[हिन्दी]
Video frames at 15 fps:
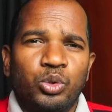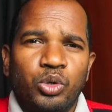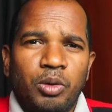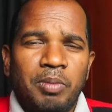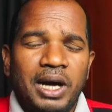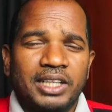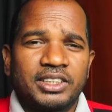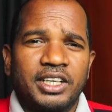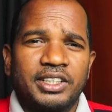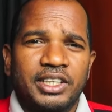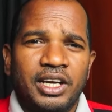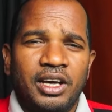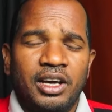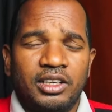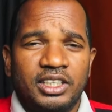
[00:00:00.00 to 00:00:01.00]
अब बात करते
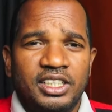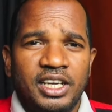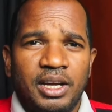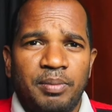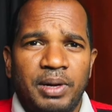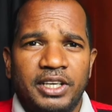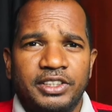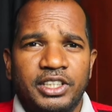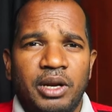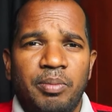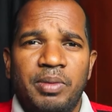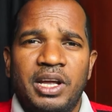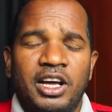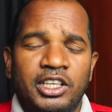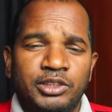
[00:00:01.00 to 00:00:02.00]
हैं कि हमारे चैनल में
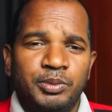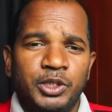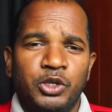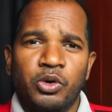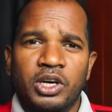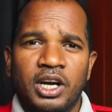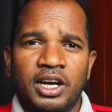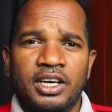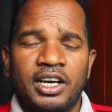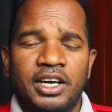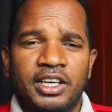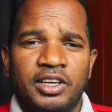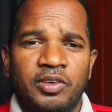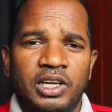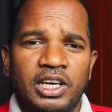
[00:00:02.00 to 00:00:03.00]
आज वीडियो कहाँ का आने
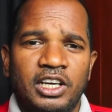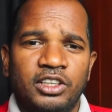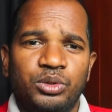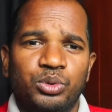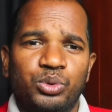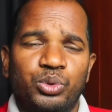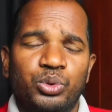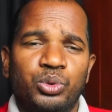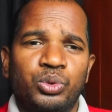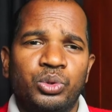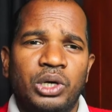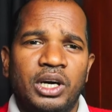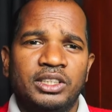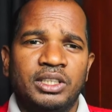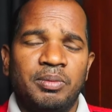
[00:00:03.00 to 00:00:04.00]
वाला है तो
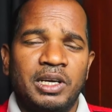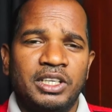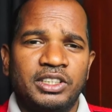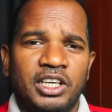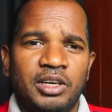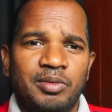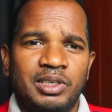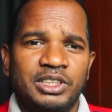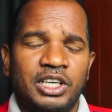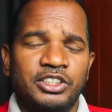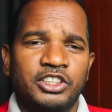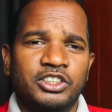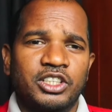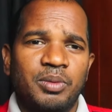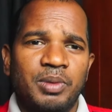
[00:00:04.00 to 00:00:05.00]
आज हमारे चैनल में चांसेस
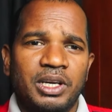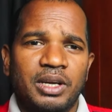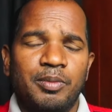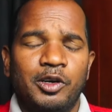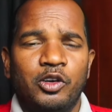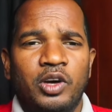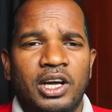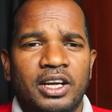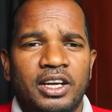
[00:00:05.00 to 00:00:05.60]
कम है कि वीडियो आएगा